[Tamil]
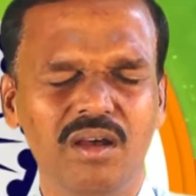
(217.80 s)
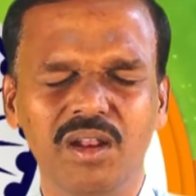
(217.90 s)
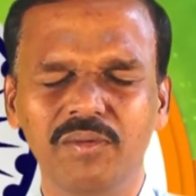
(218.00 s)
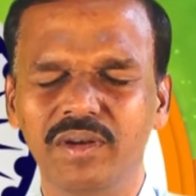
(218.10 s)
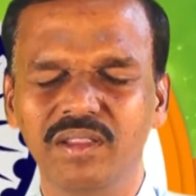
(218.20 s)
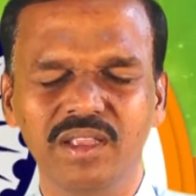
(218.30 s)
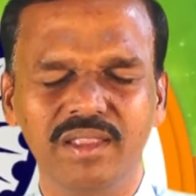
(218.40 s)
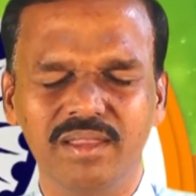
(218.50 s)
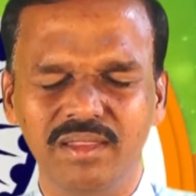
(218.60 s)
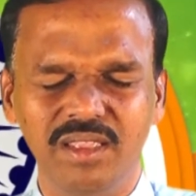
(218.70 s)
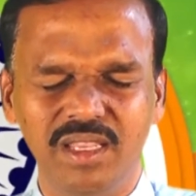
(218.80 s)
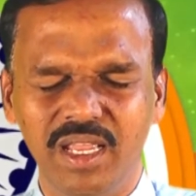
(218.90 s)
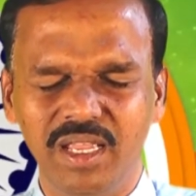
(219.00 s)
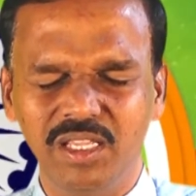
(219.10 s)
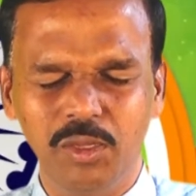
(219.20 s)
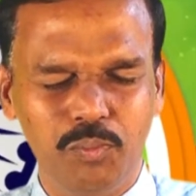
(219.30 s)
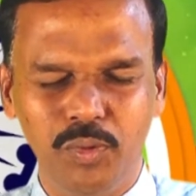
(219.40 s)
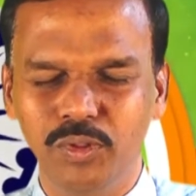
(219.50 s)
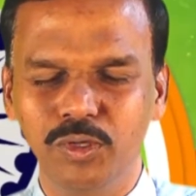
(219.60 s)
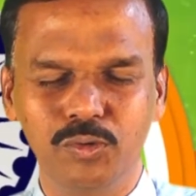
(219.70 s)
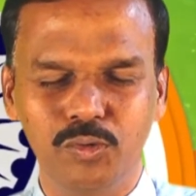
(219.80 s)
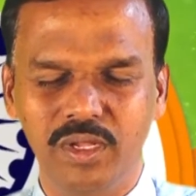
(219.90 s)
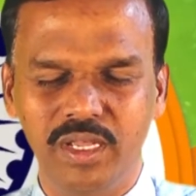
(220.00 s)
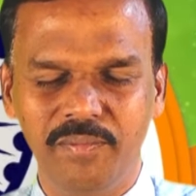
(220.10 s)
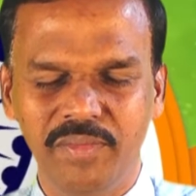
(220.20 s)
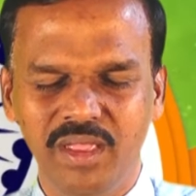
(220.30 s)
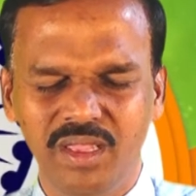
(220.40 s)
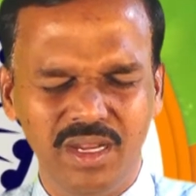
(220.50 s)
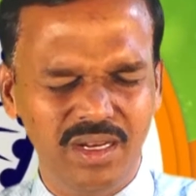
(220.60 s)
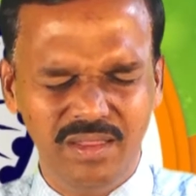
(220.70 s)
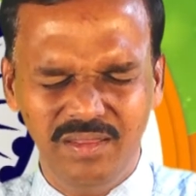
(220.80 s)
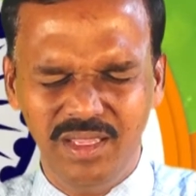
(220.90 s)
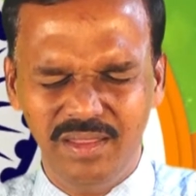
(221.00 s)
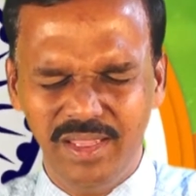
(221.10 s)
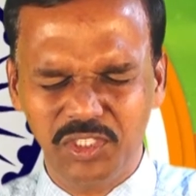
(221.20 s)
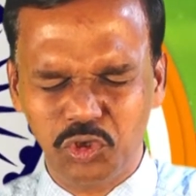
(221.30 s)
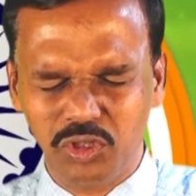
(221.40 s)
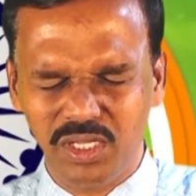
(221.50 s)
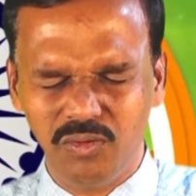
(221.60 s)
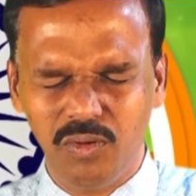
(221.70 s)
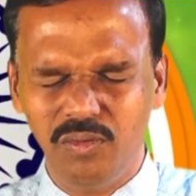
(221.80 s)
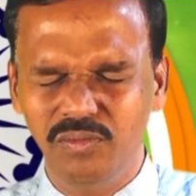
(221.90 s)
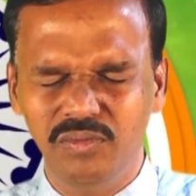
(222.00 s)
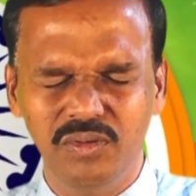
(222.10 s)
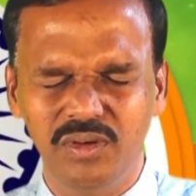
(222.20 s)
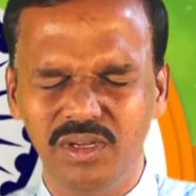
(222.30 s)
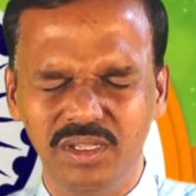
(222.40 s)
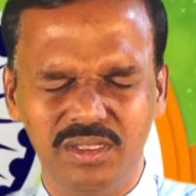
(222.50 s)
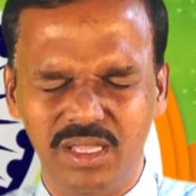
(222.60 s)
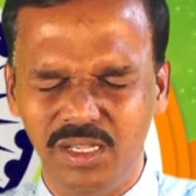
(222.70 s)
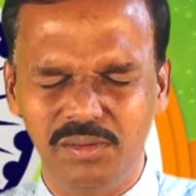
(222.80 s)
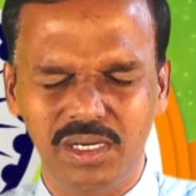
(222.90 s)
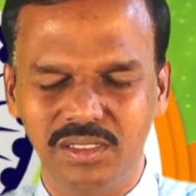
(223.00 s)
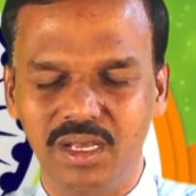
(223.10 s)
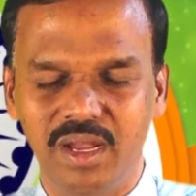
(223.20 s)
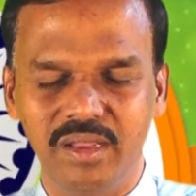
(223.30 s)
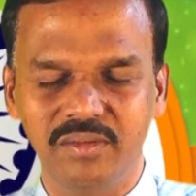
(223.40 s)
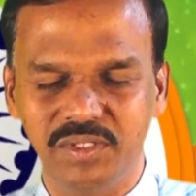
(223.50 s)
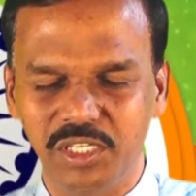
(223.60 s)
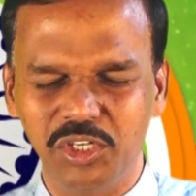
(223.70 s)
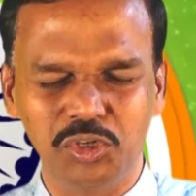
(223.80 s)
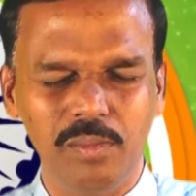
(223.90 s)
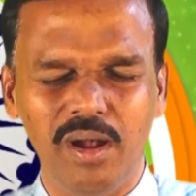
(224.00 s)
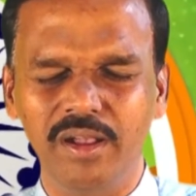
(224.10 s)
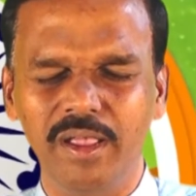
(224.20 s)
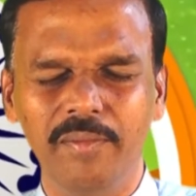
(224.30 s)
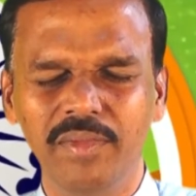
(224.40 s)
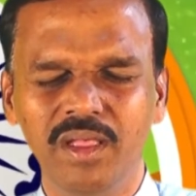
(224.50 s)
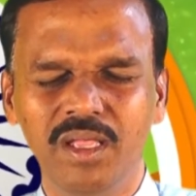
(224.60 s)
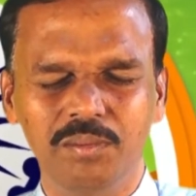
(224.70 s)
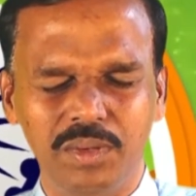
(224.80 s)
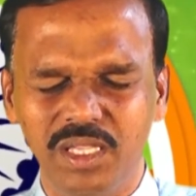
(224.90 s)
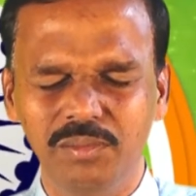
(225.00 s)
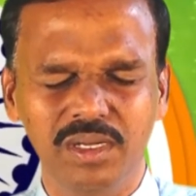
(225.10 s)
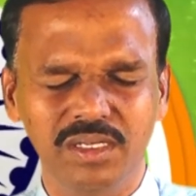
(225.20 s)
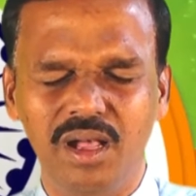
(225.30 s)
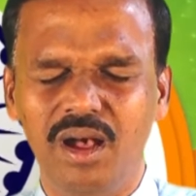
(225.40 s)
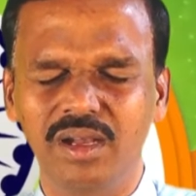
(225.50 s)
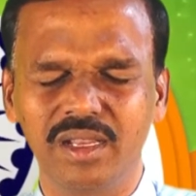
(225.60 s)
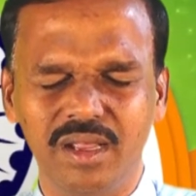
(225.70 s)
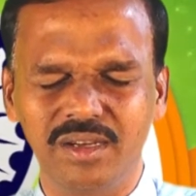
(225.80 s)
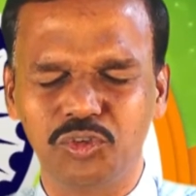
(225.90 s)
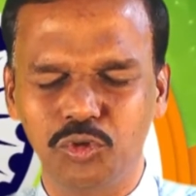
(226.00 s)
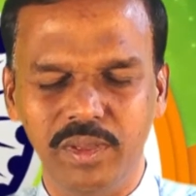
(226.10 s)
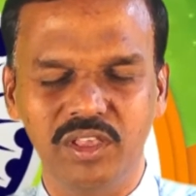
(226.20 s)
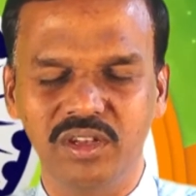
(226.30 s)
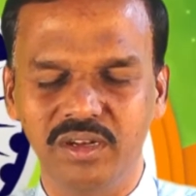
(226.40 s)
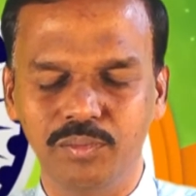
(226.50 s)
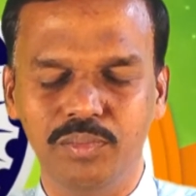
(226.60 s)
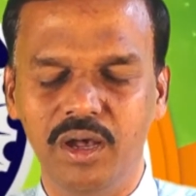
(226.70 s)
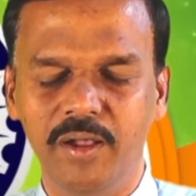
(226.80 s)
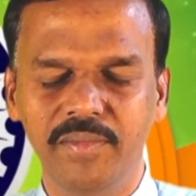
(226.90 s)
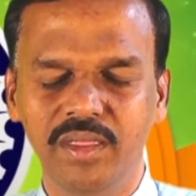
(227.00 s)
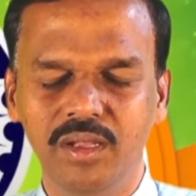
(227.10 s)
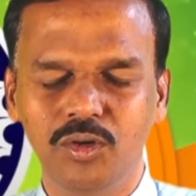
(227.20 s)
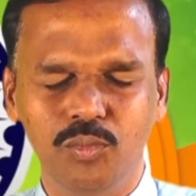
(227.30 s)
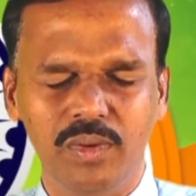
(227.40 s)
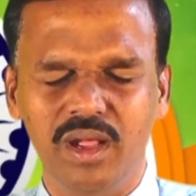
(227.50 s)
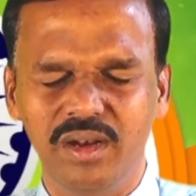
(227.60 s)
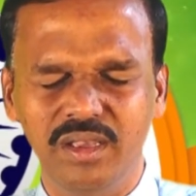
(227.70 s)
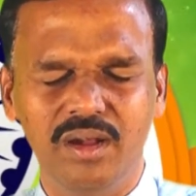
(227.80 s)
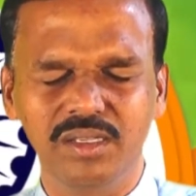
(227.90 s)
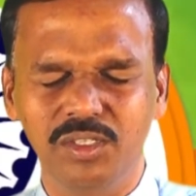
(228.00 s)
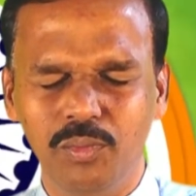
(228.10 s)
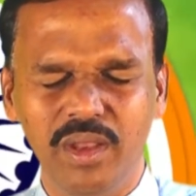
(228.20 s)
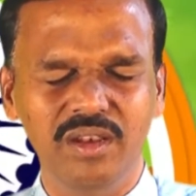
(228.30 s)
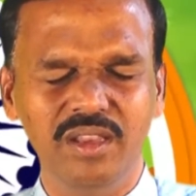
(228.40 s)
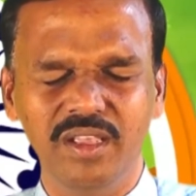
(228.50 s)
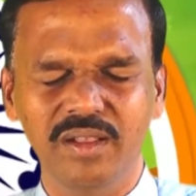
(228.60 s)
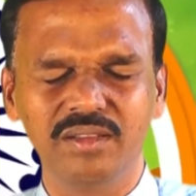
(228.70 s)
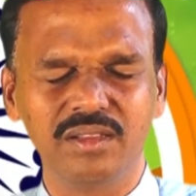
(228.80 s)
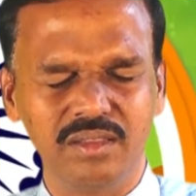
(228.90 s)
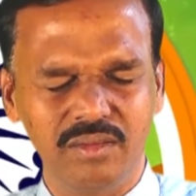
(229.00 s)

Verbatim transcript: மெய்யான விடுதலையை தந்தீரே இப்பொழுதும் கூட எங்கள் இந்திய தேசத்தின் ஒவ்வொரு தலைவர்களுக்காய் விசேஷமாக பிரதமருக்காக நான் சுபிக்கிறேன் அப்பா உம்முடைய அடியானுக்கு வேண்டிய